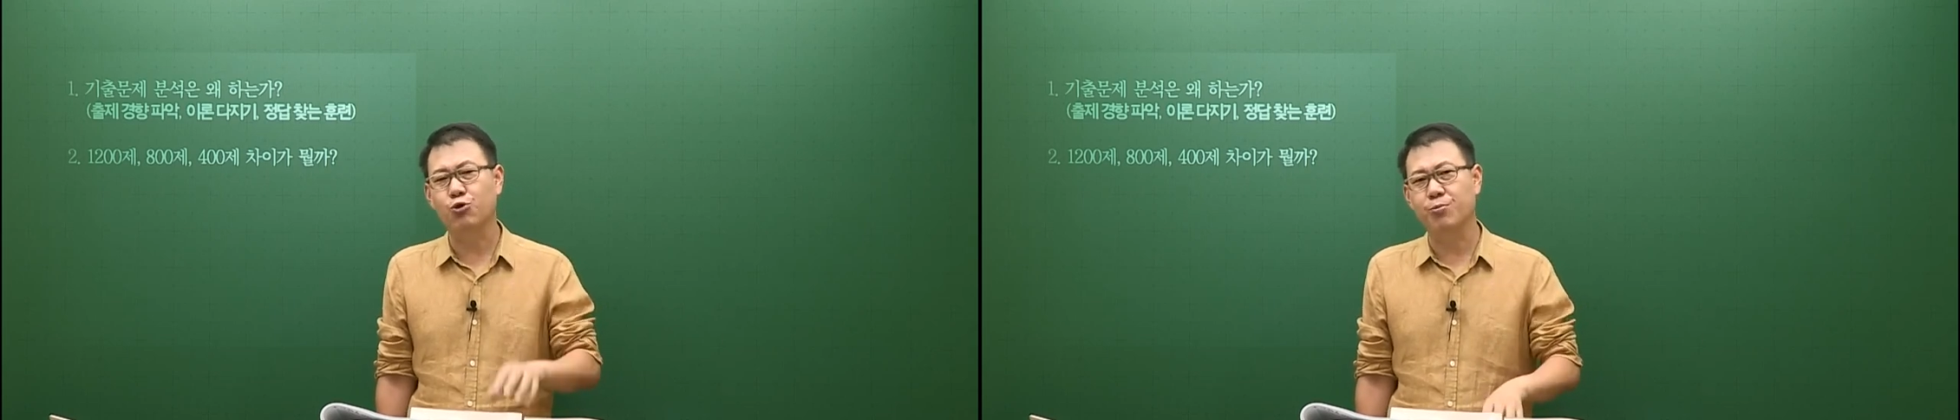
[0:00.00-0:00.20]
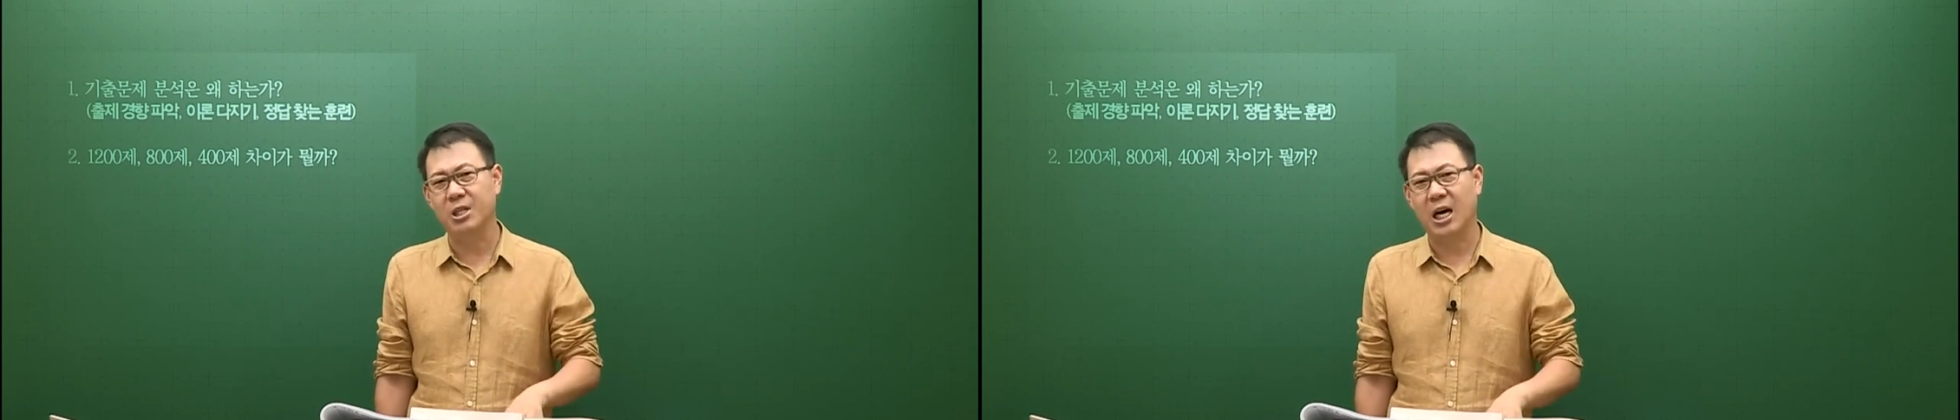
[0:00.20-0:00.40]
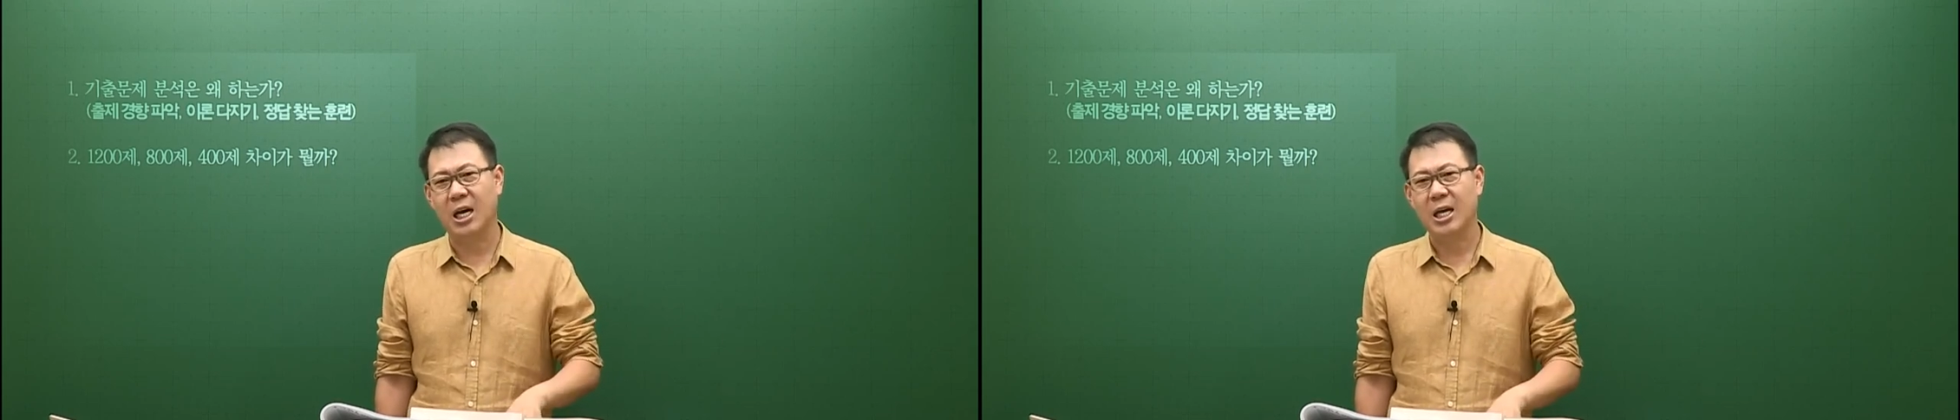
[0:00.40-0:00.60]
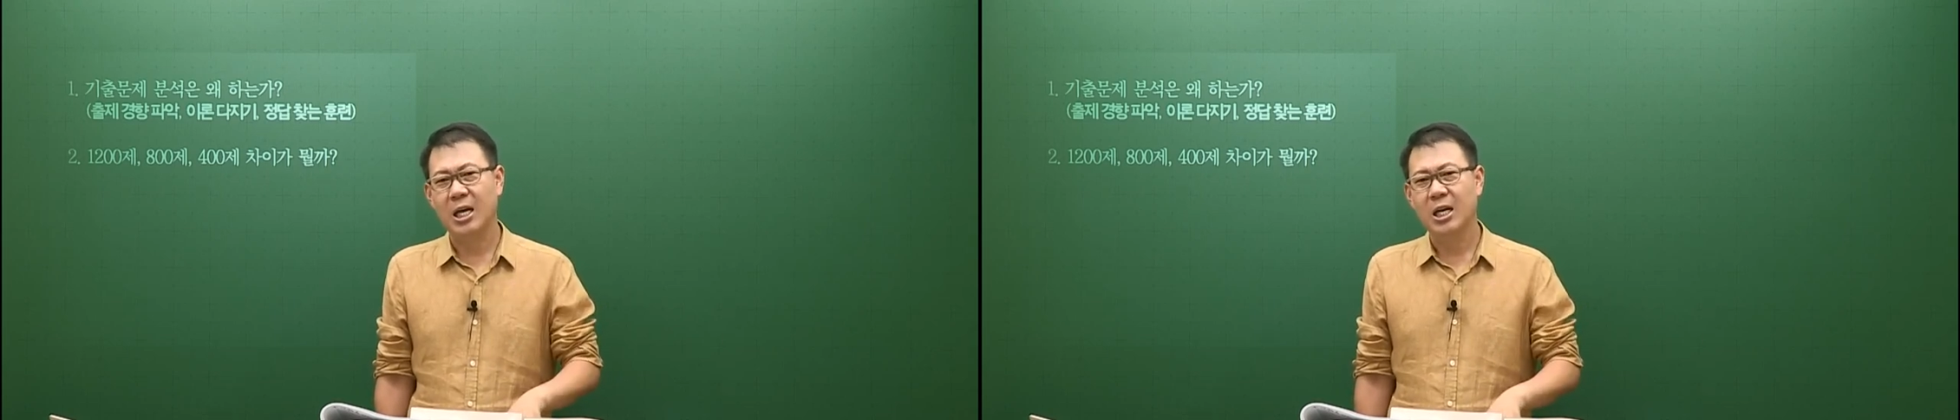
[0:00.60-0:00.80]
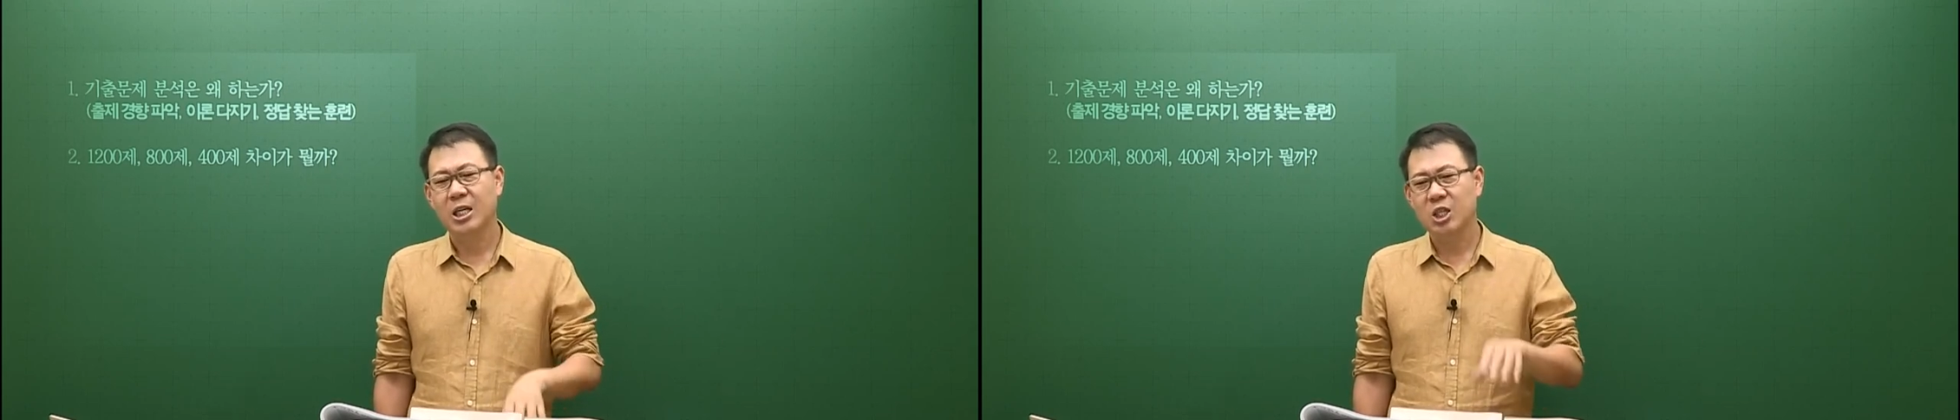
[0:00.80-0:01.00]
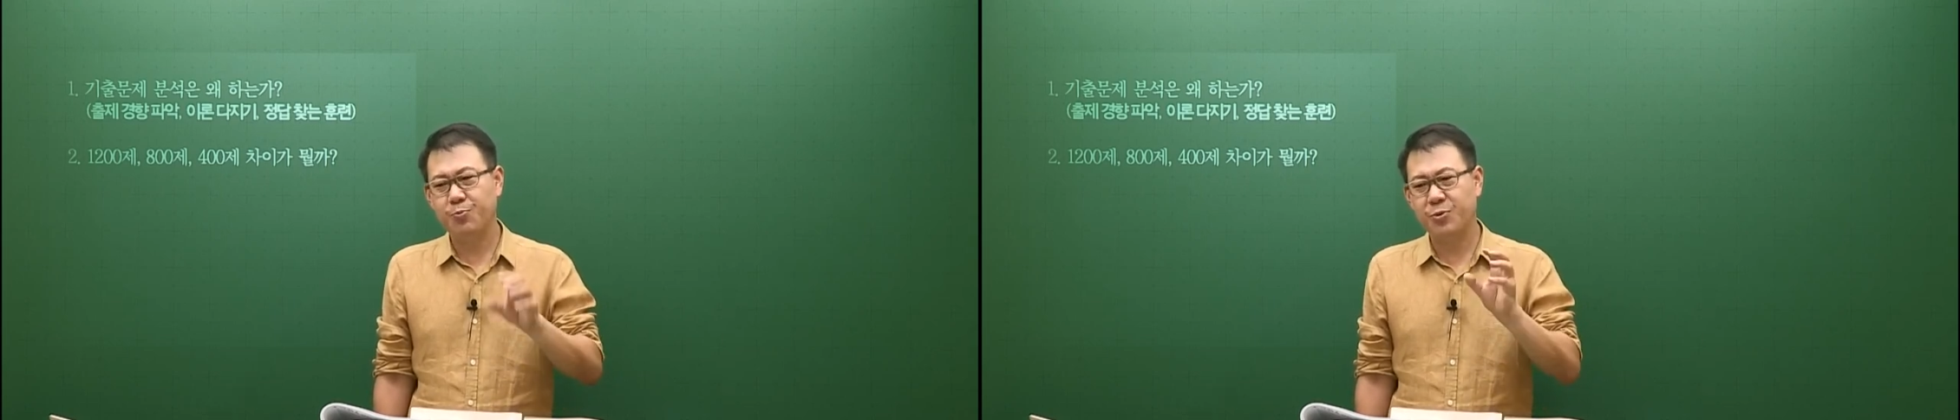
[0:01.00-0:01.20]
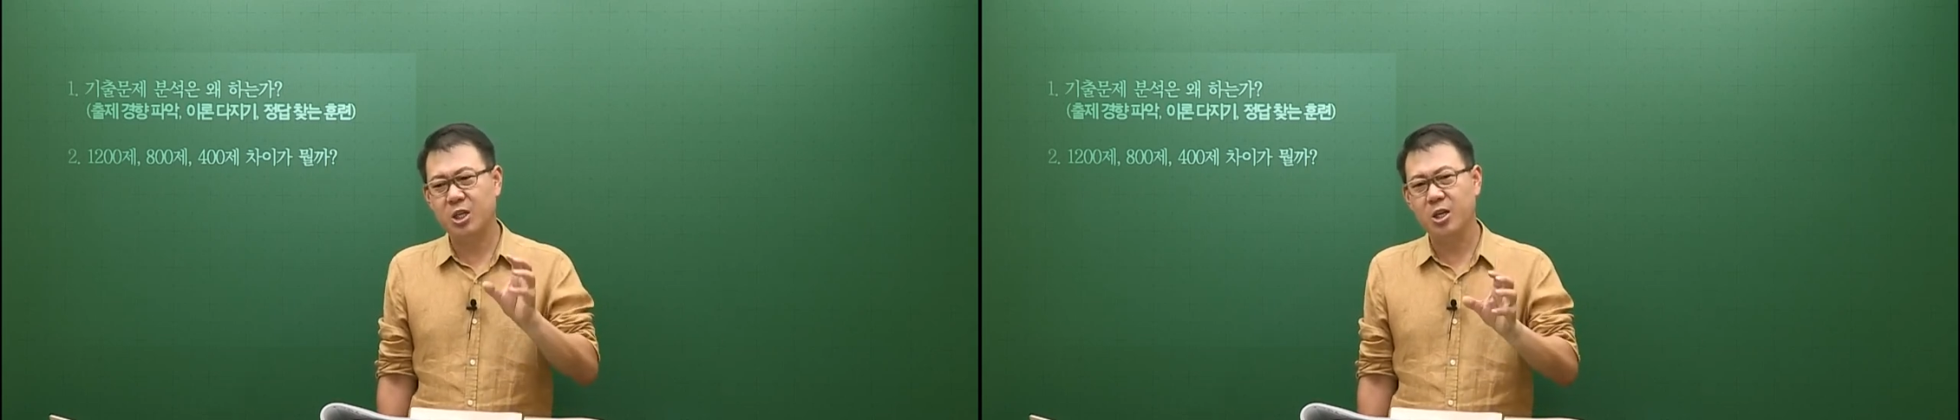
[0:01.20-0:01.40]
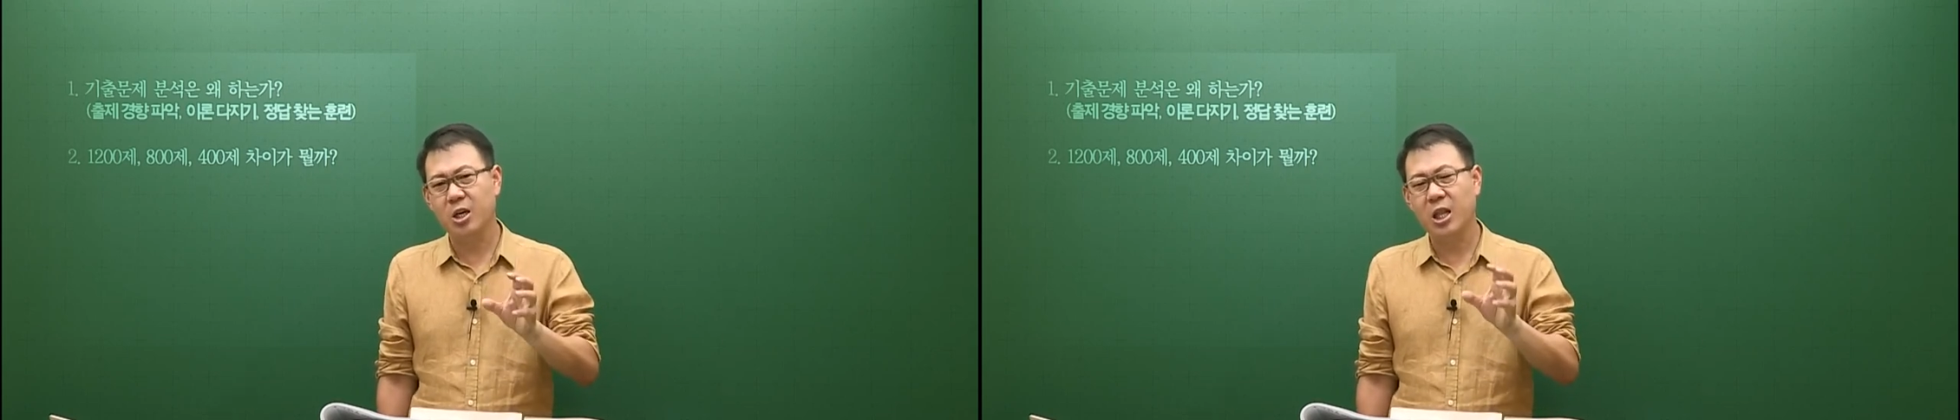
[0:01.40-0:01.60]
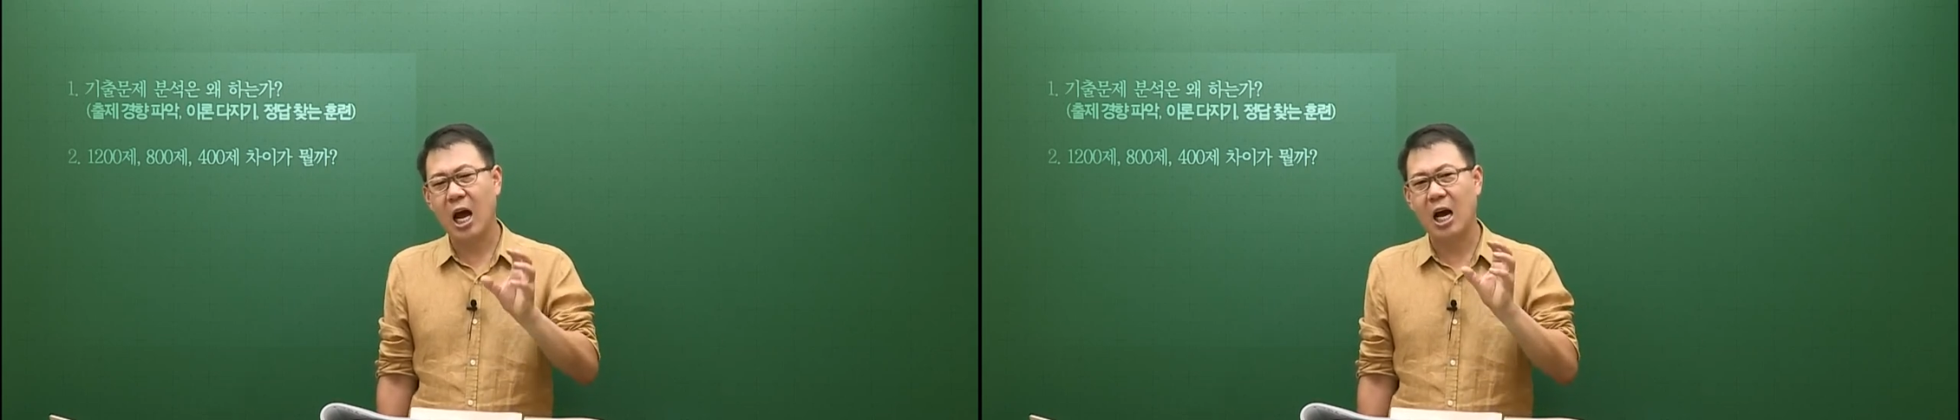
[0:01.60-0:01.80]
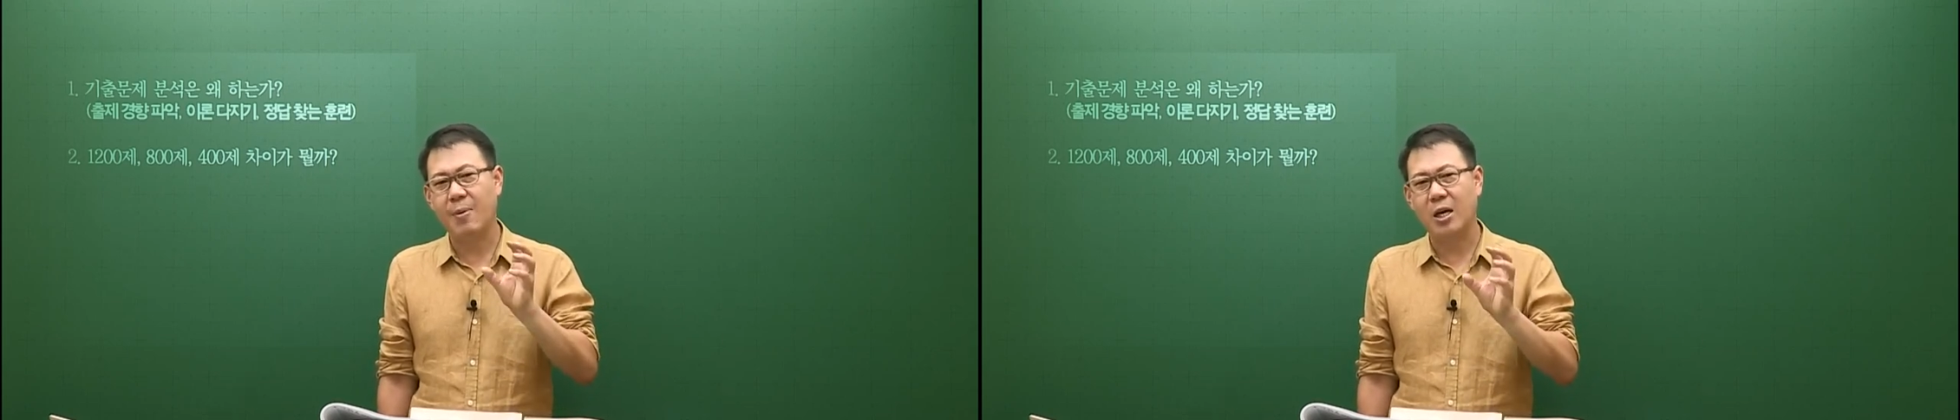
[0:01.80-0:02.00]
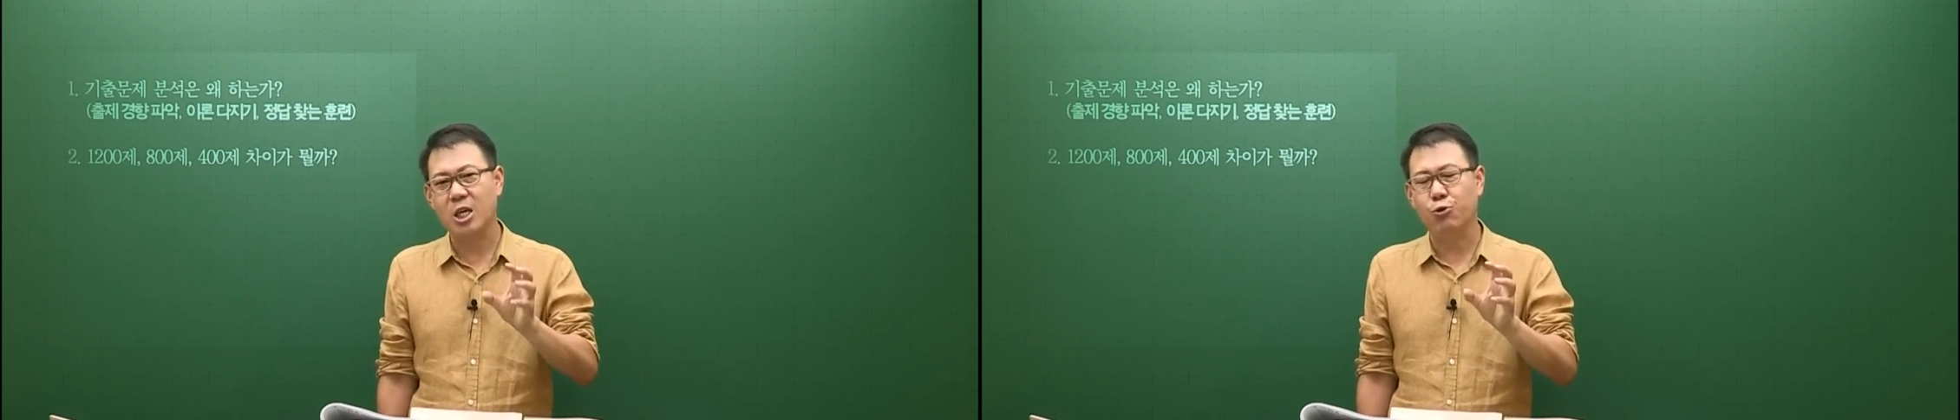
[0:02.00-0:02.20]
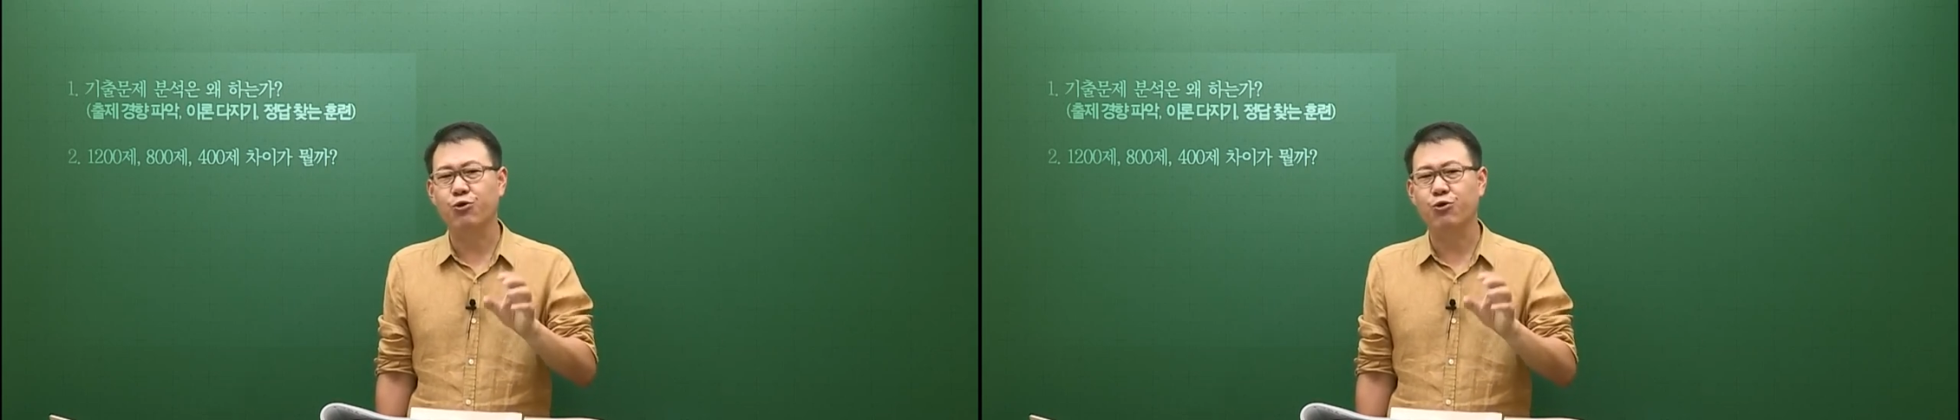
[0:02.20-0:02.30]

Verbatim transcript: 구급이나 2017년 하반기